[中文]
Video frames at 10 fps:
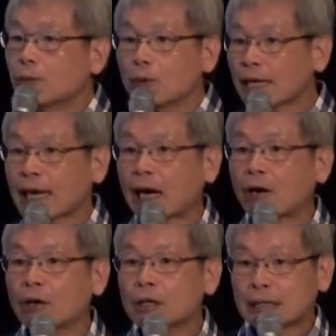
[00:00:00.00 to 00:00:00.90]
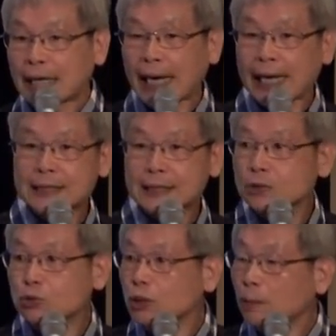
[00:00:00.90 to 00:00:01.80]
不会好，它还
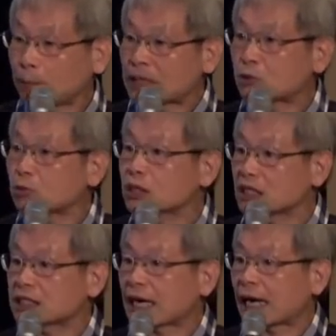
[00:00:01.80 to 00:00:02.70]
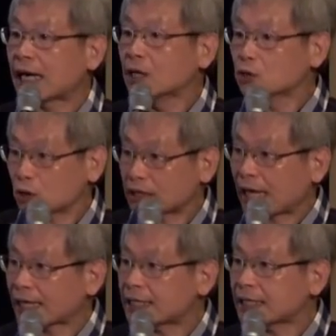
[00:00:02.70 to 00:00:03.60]
是属于本处体香啊，所以
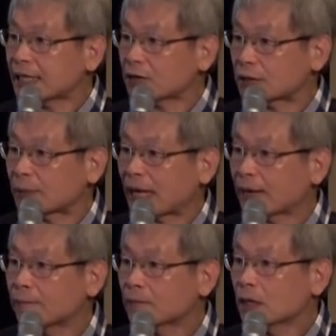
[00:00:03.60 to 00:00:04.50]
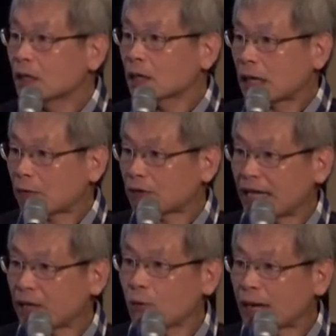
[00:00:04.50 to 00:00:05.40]
它一定要怎么样？靠
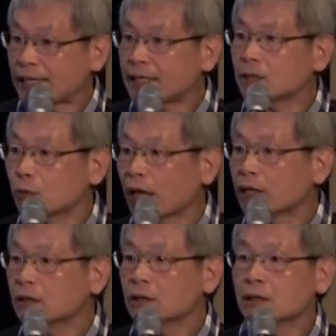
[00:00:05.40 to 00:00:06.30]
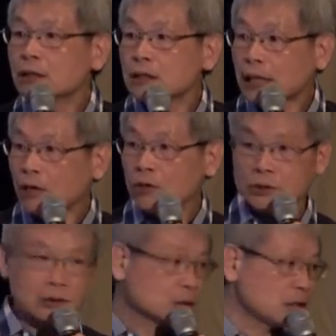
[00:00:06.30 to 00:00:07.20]
内外热源，然后。